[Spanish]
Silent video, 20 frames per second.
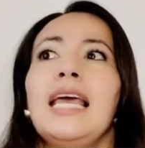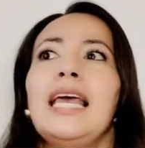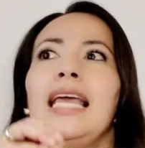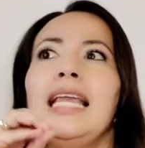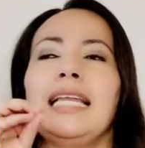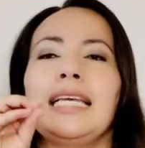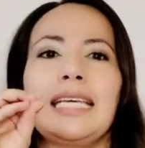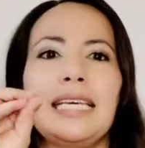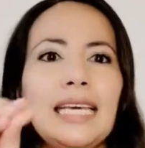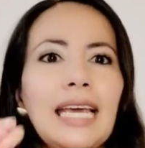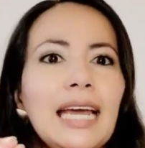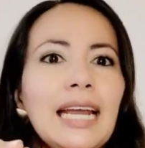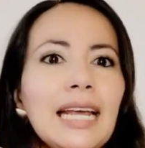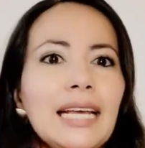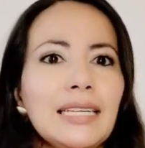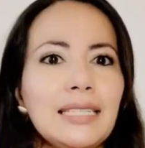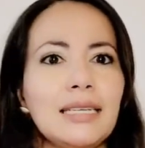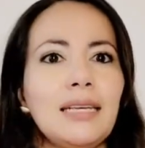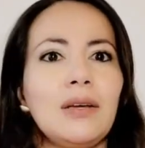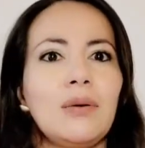él quiere
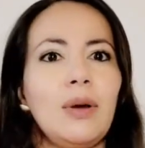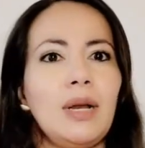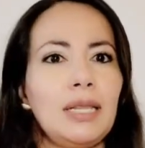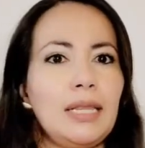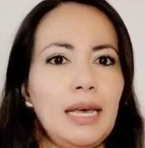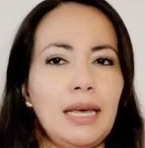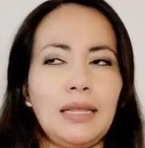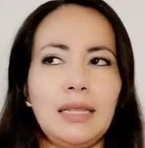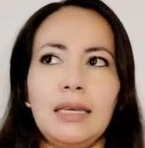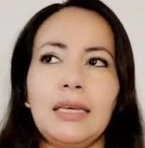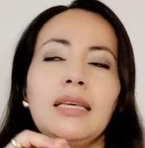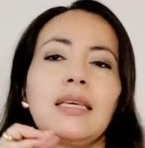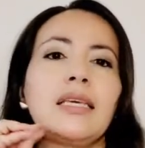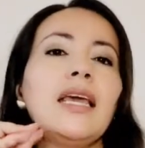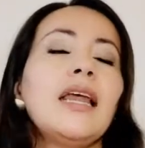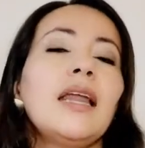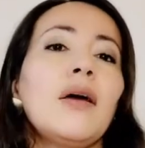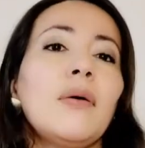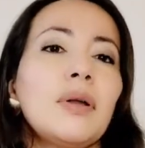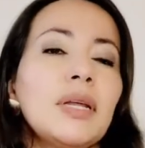esa igualdad y
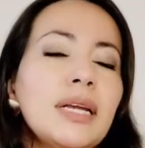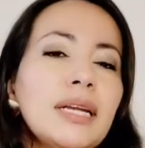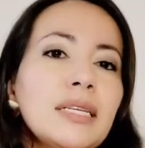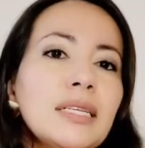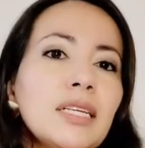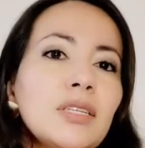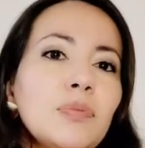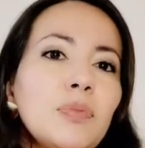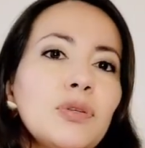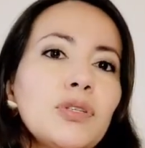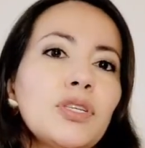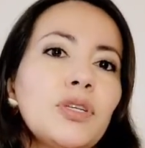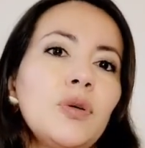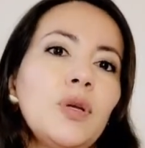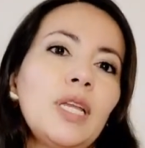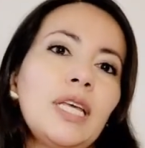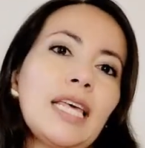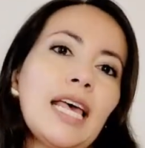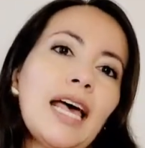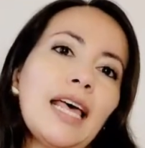quiere abrir esas
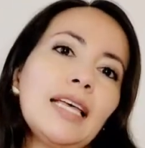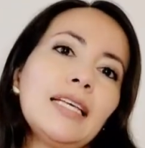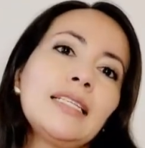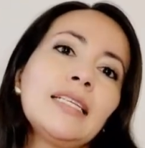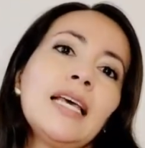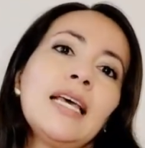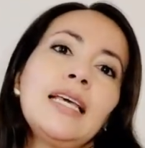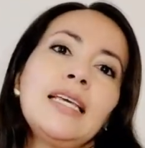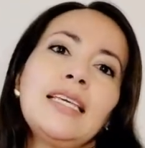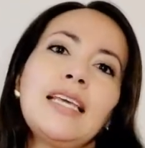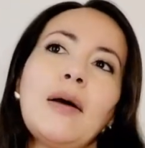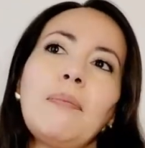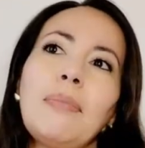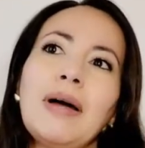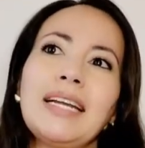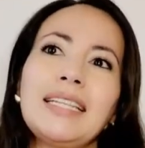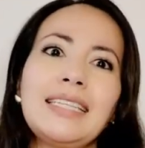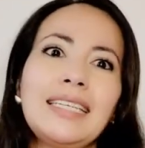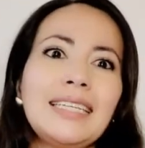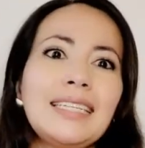posibilidades y a
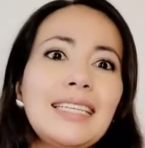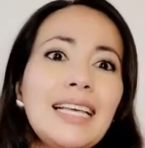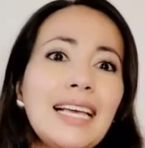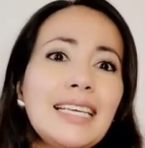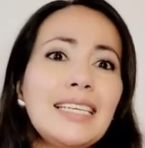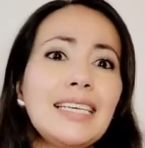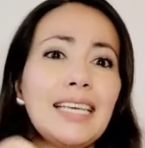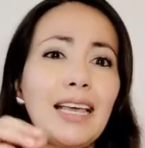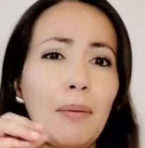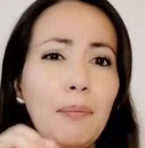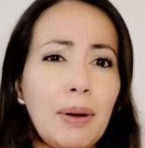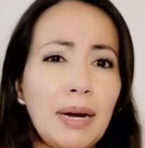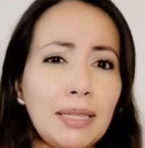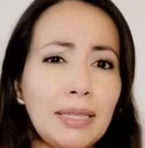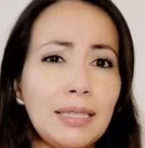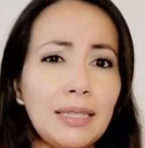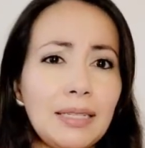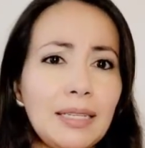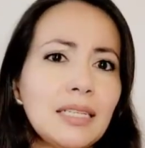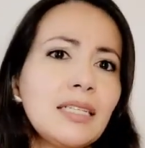partir de allí, a
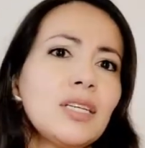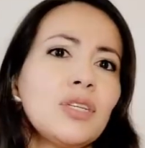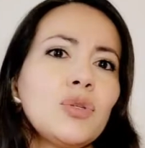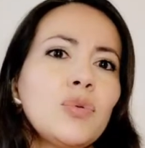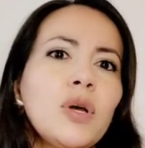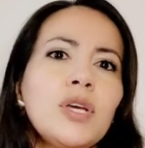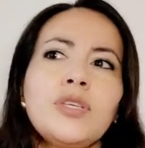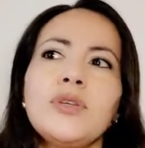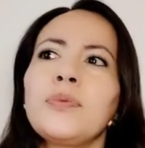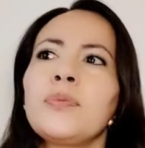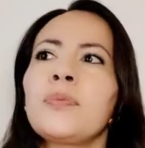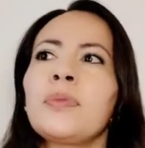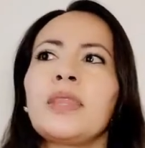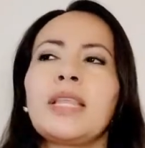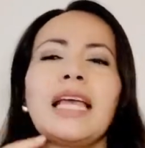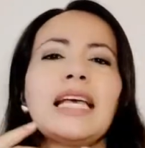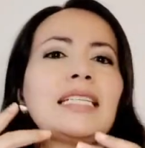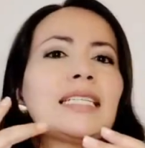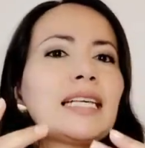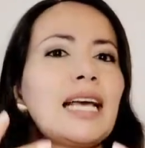partir de ese sueño,
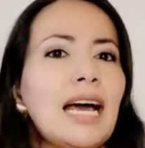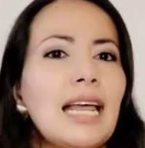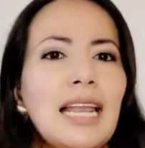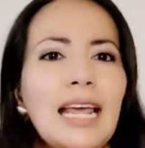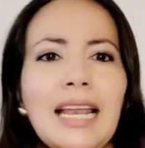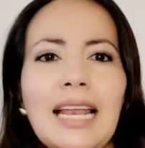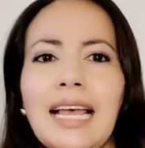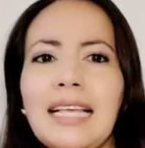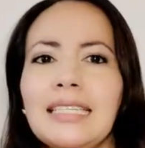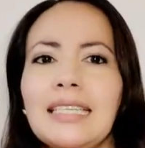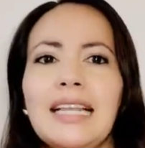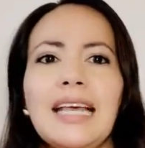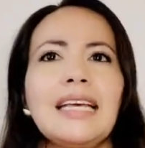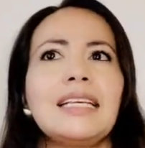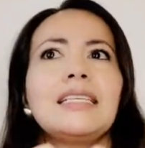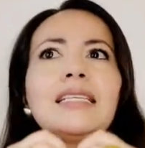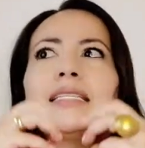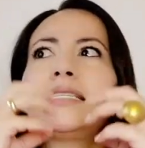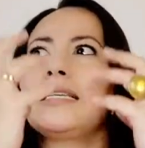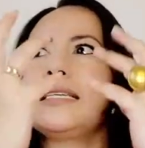escala en las
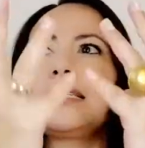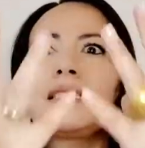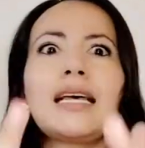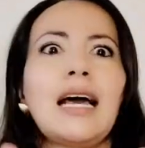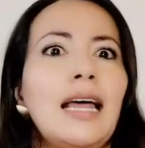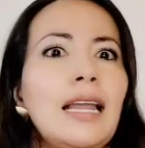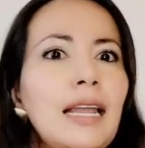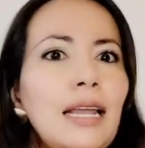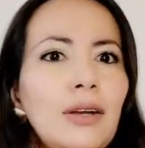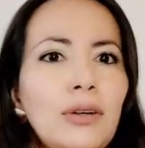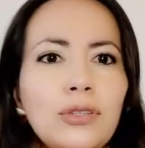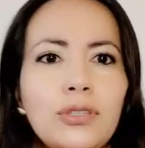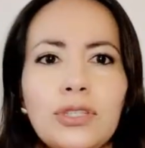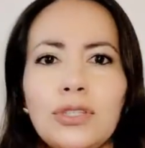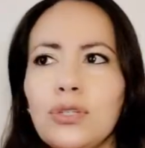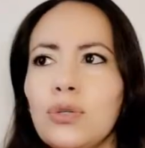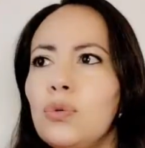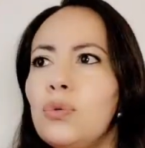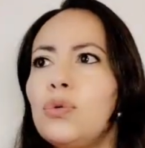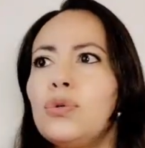leyes, escala en los
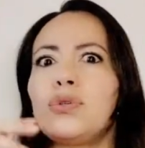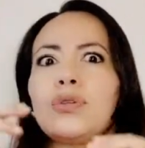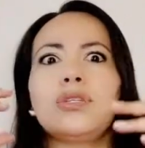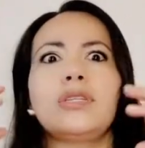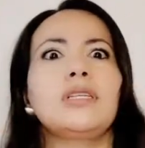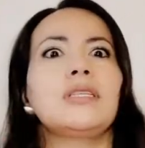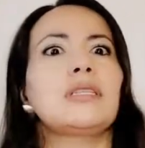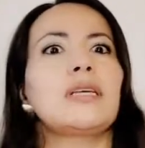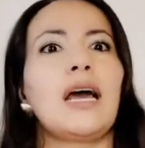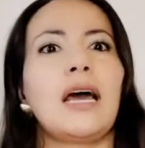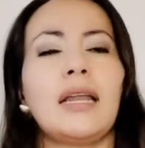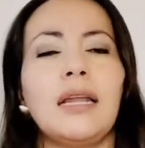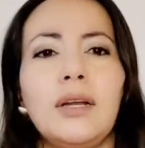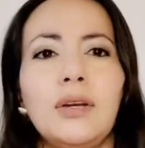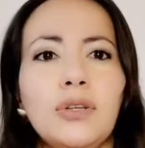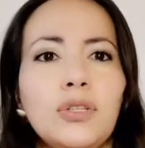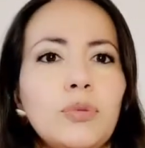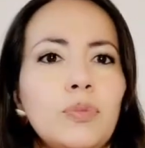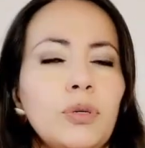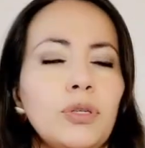discursos, escala en
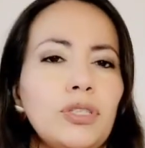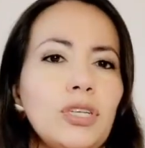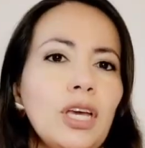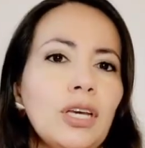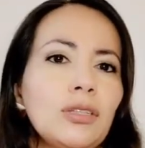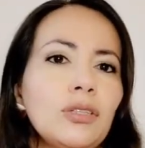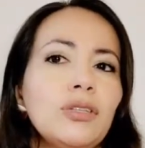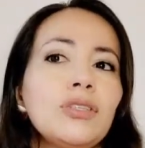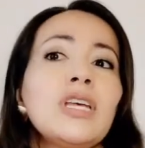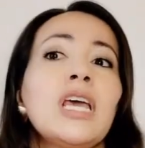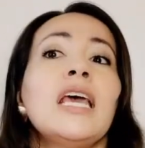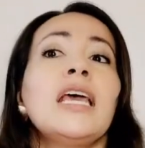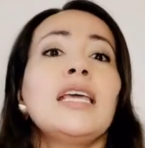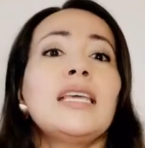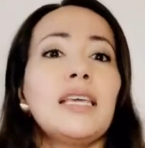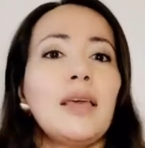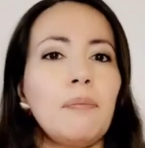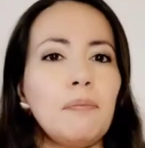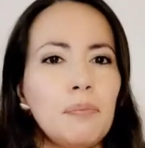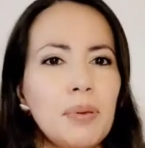los proyectos
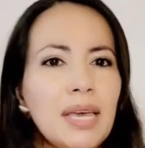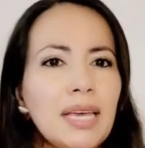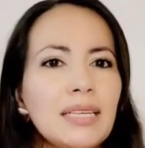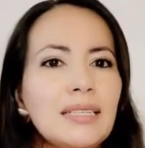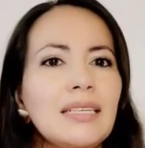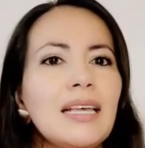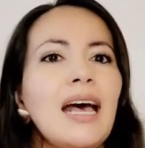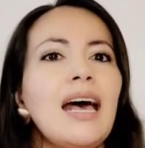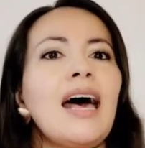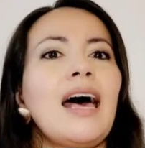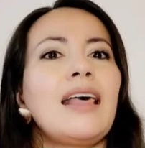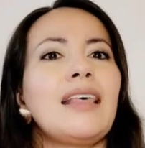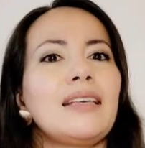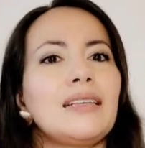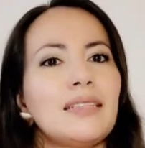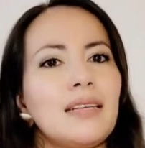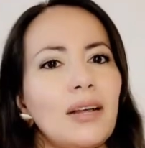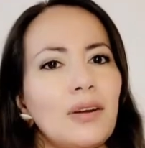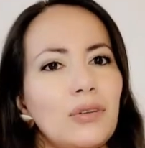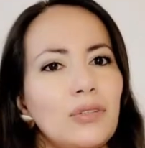y empieza a
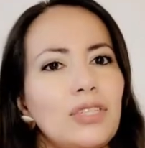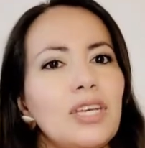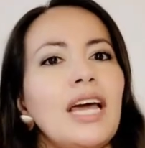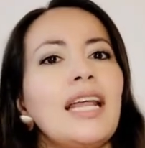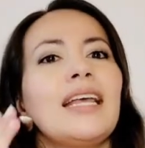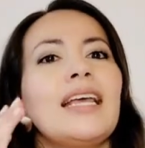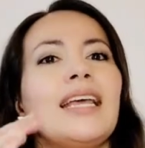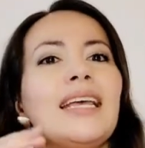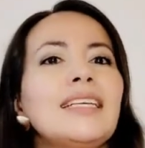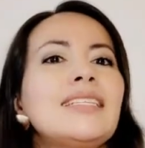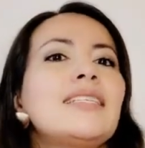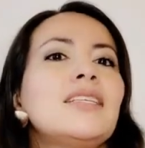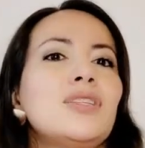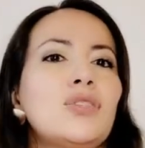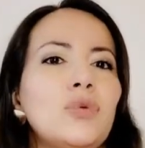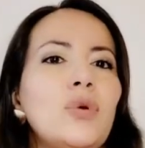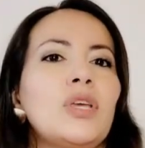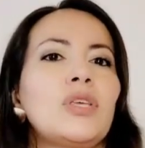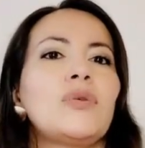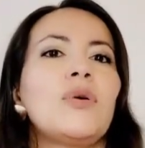desarrollar ese
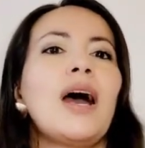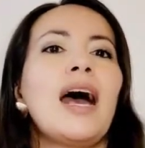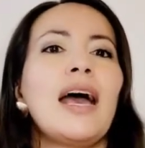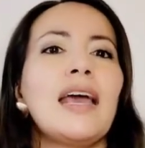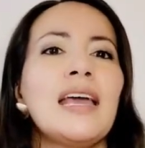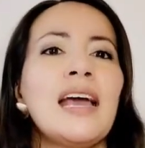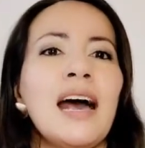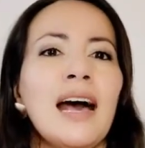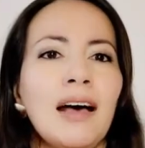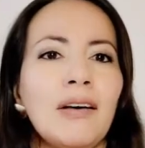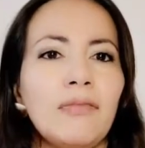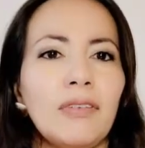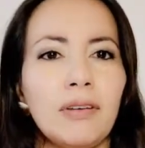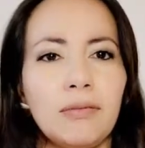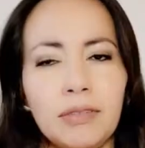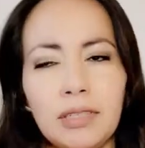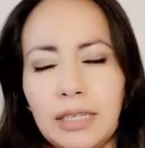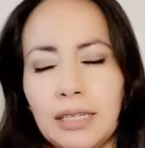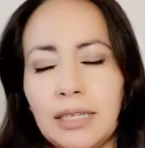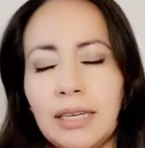sueño. I have a
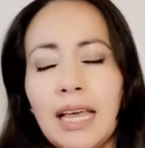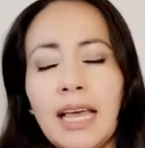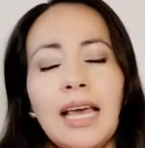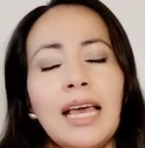dream.